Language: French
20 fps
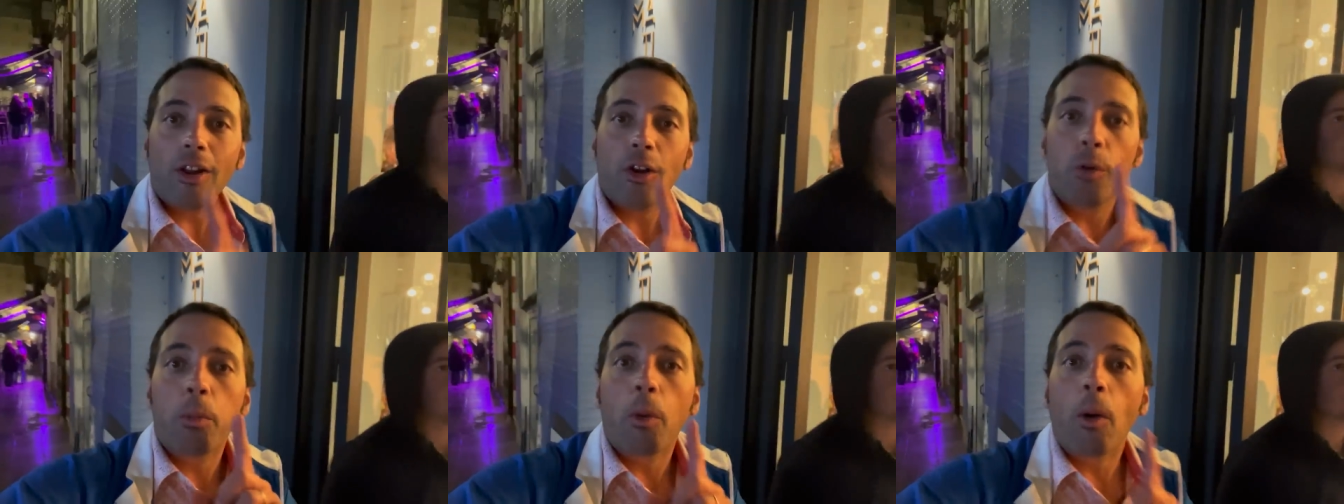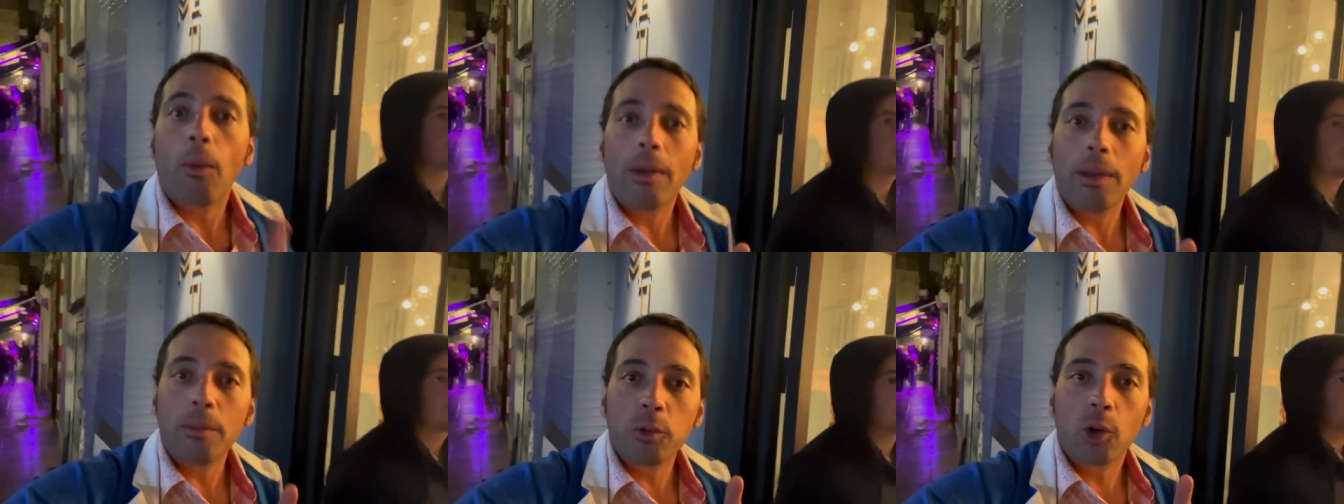
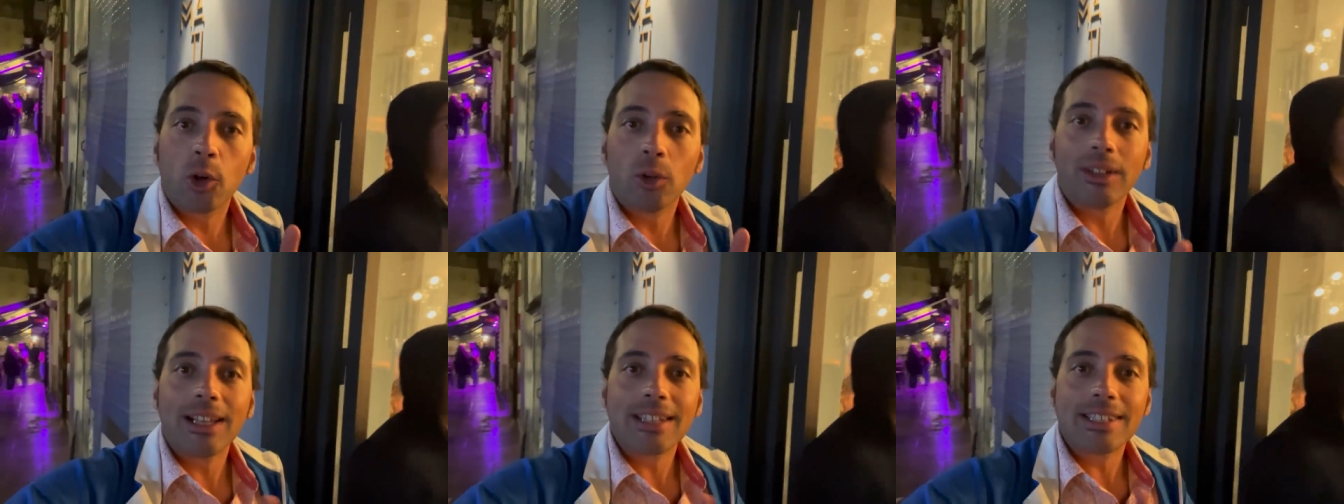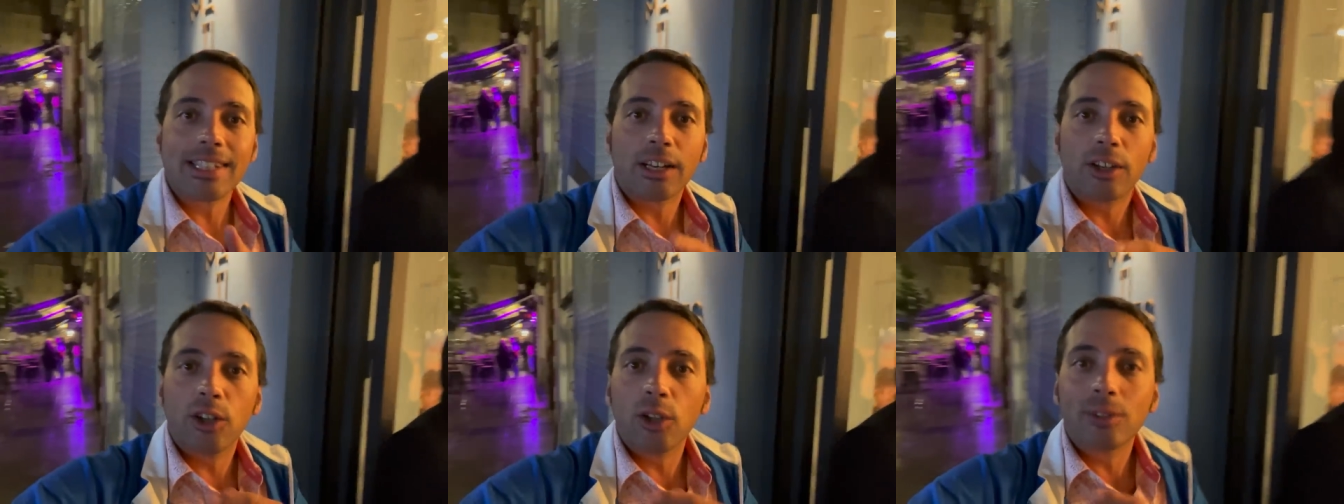problème qu'on a, c'est
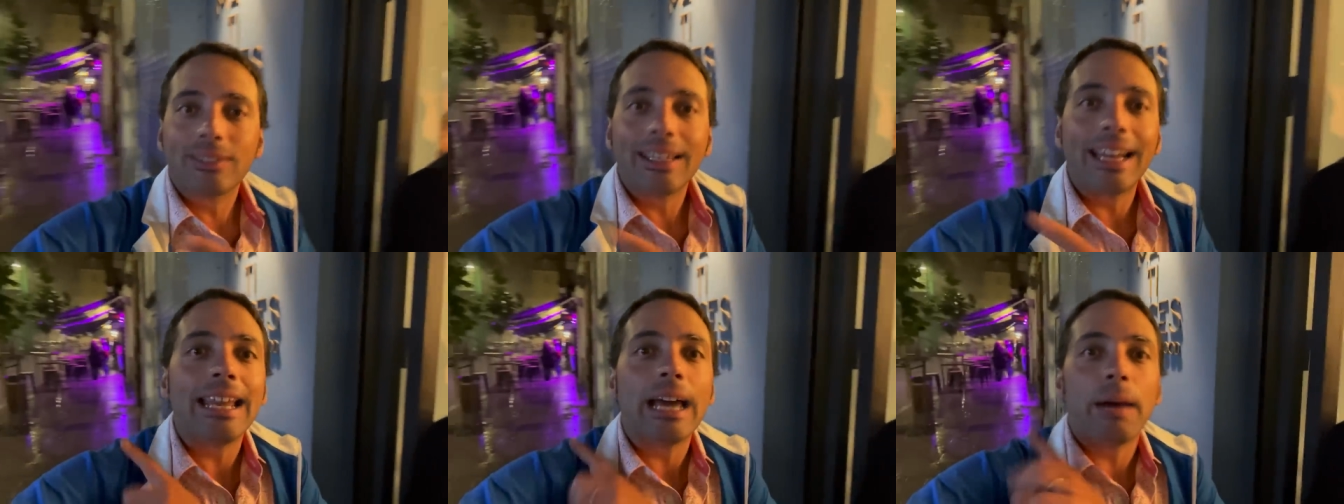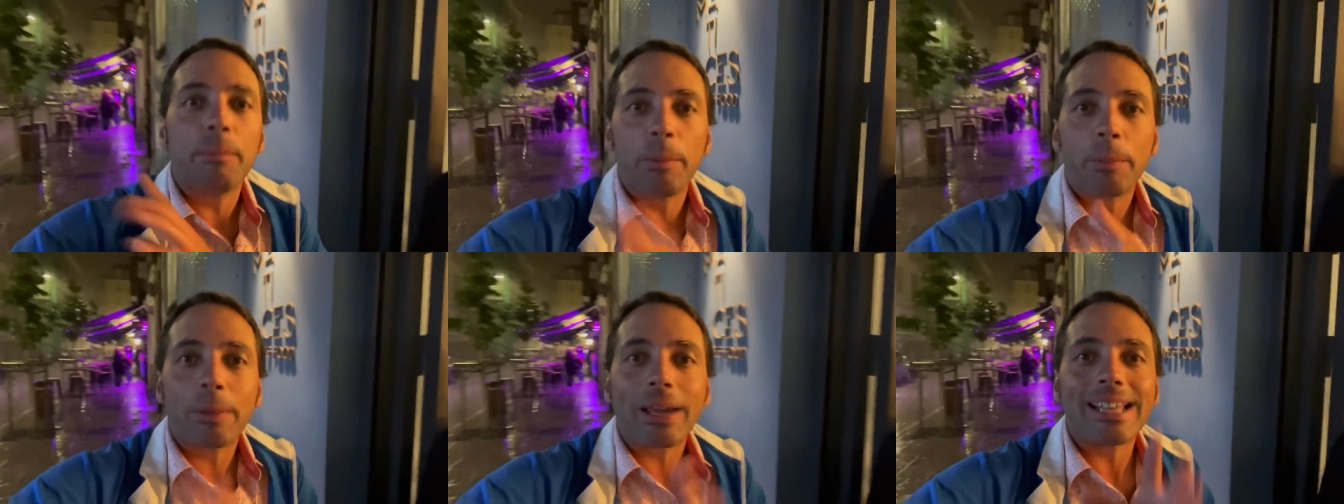que l'hôtel est à peu
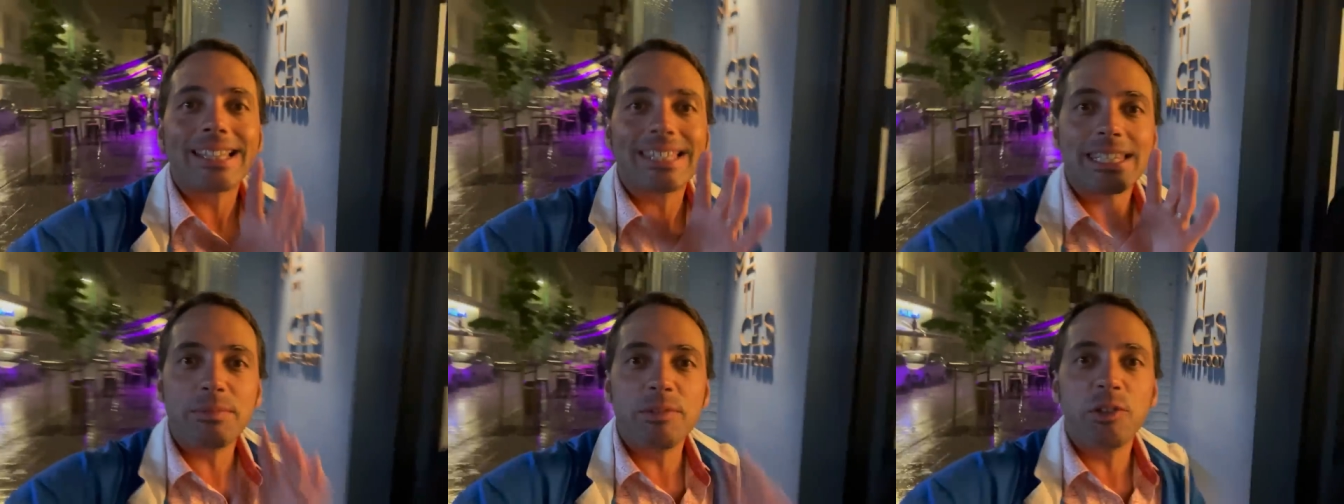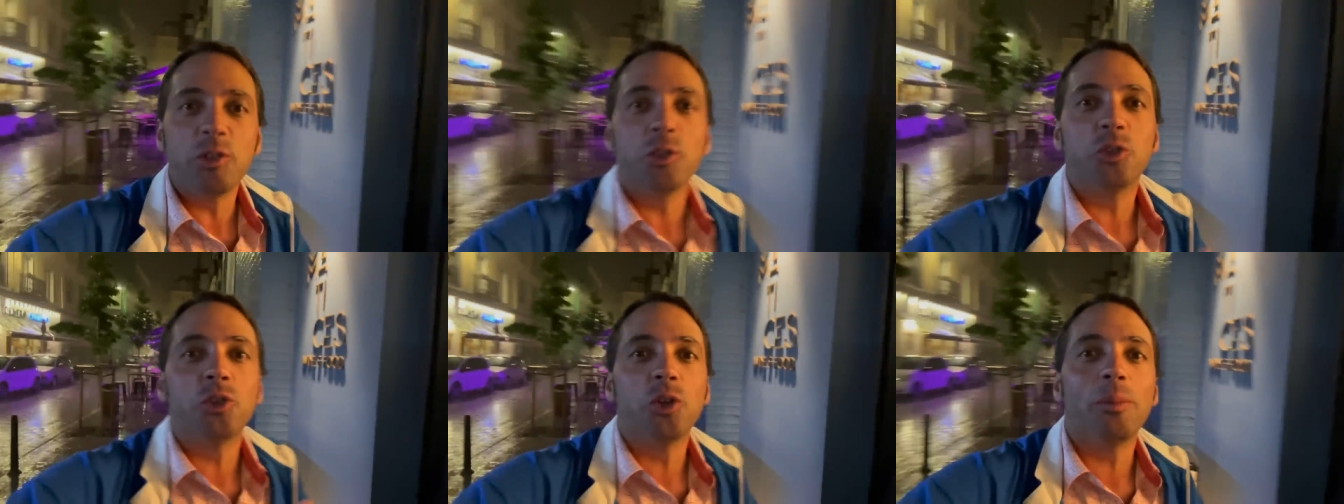près à 10 minutes
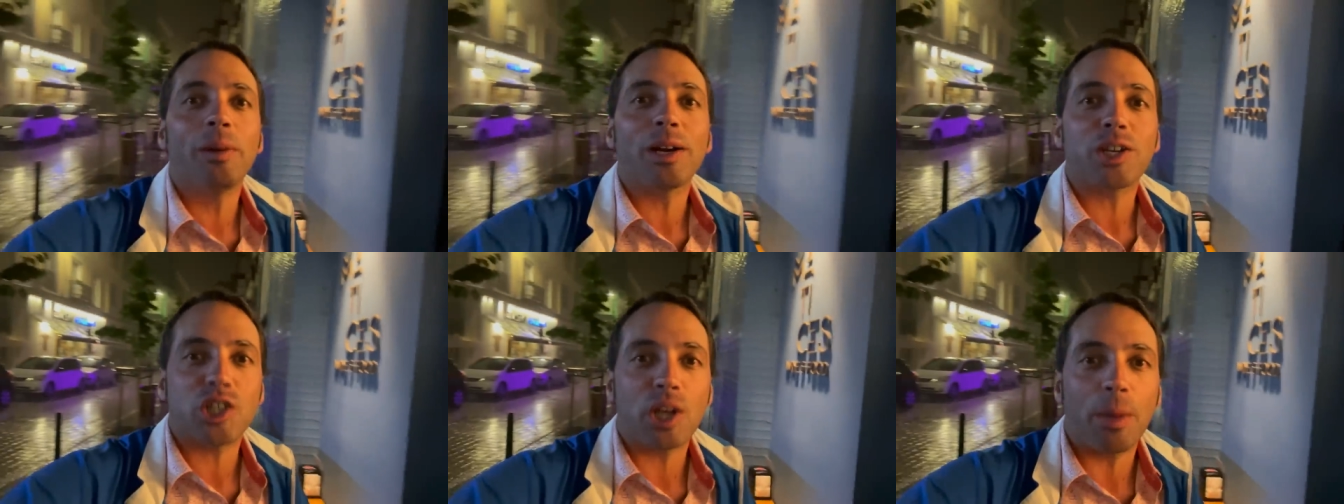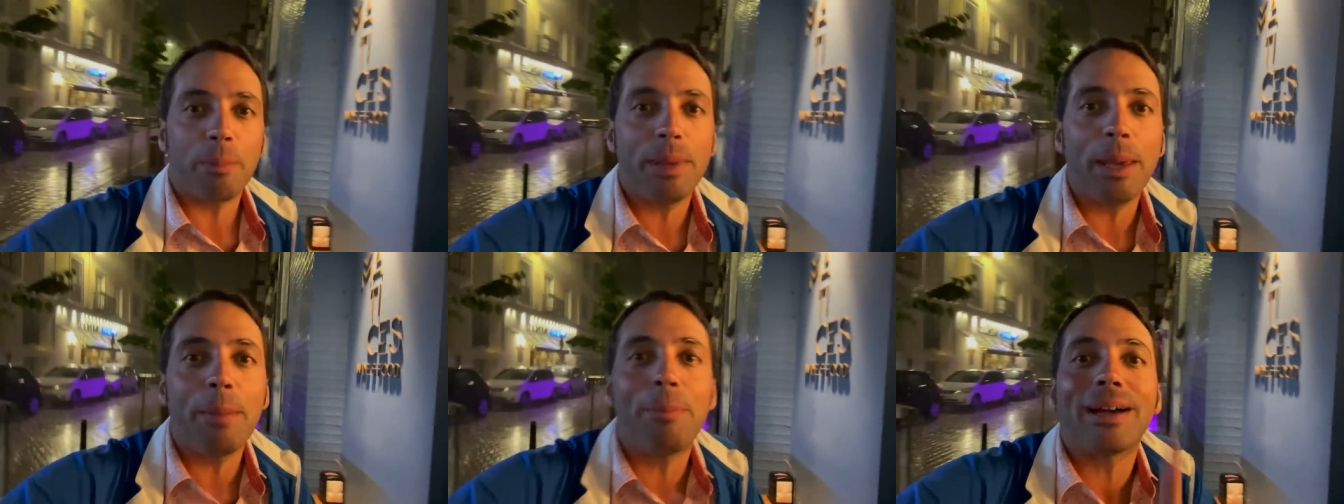de marche à
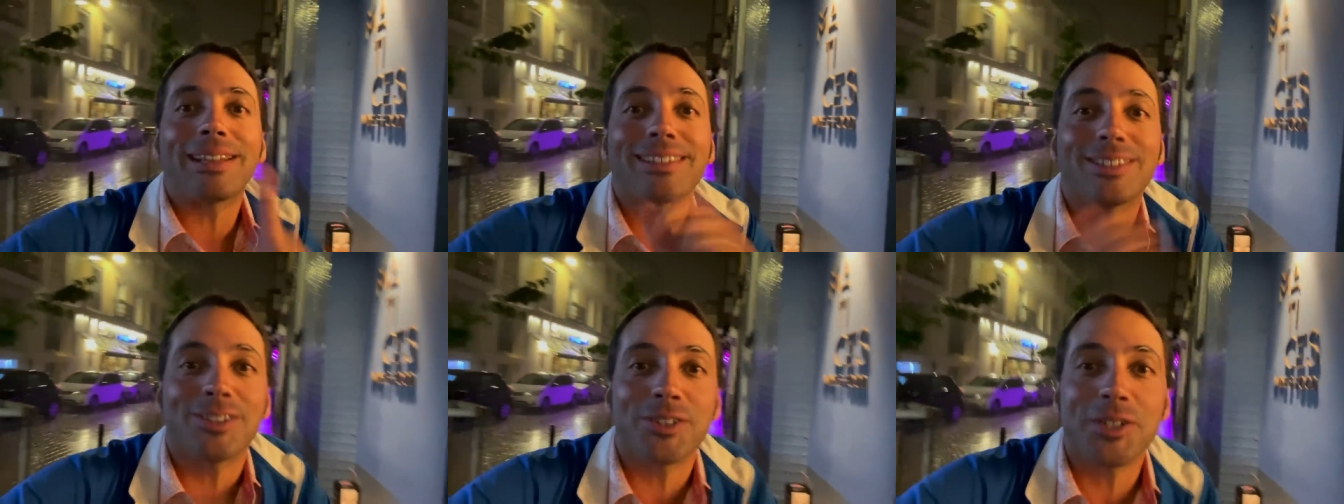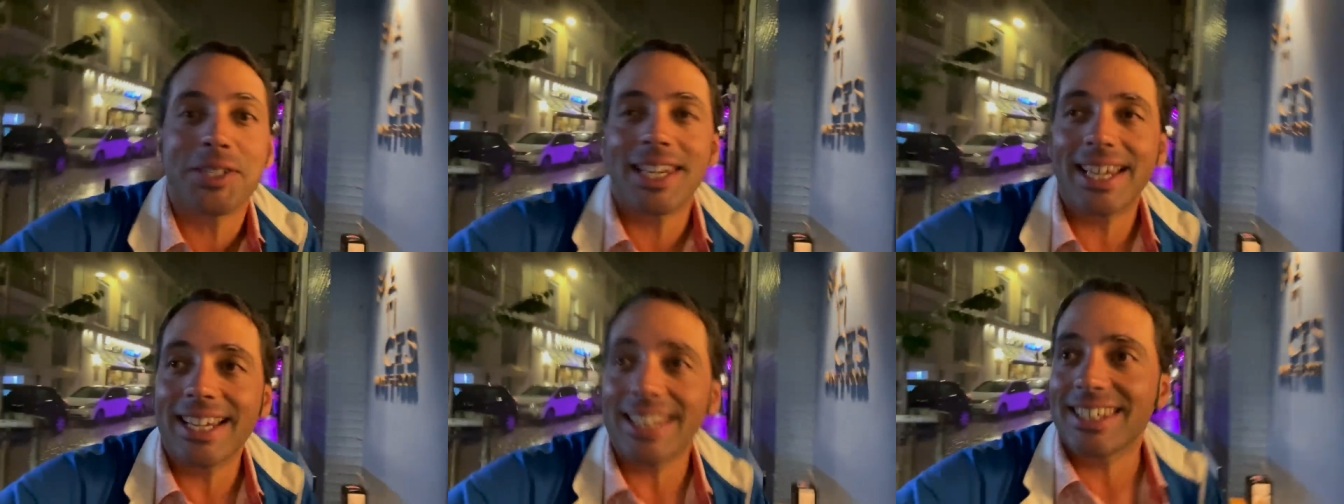pied par temps sec.